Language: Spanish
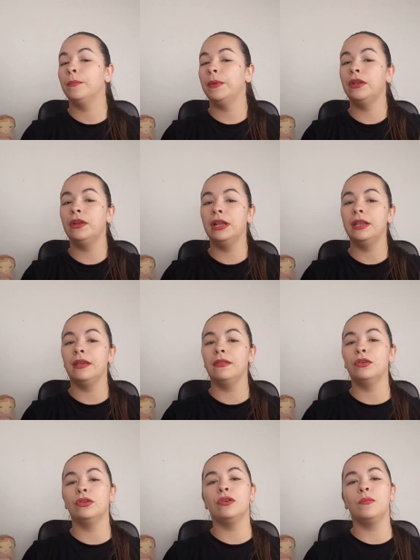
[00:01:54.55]
Pero en el día
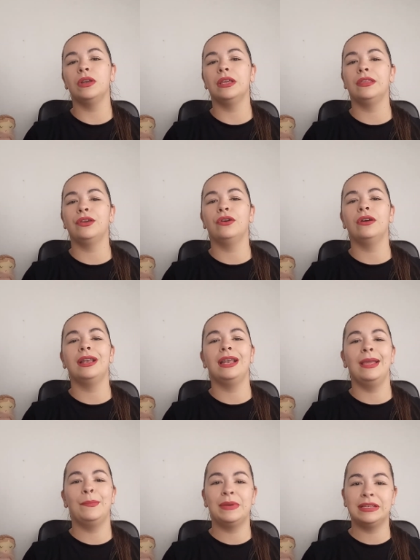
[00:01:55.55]
de hoy, como les digo,
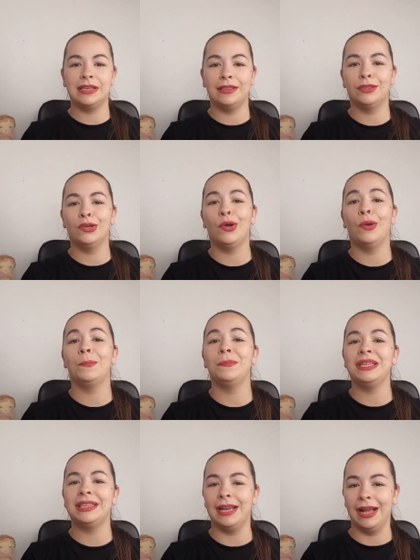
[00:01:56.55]
les presento
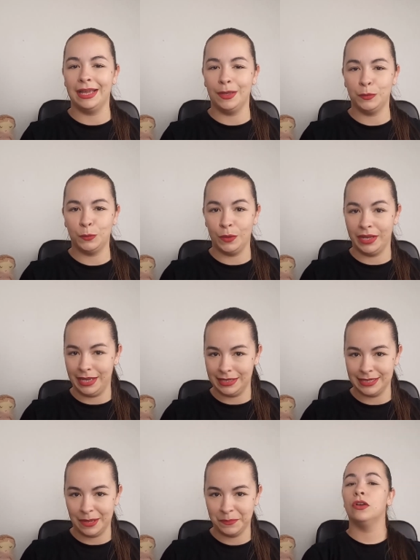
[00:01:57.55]
mi traje
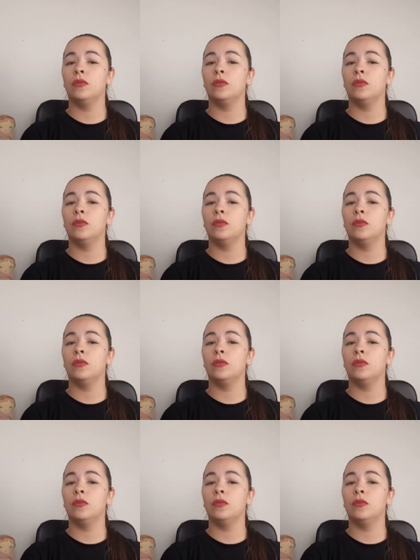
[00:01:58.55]
turquesa.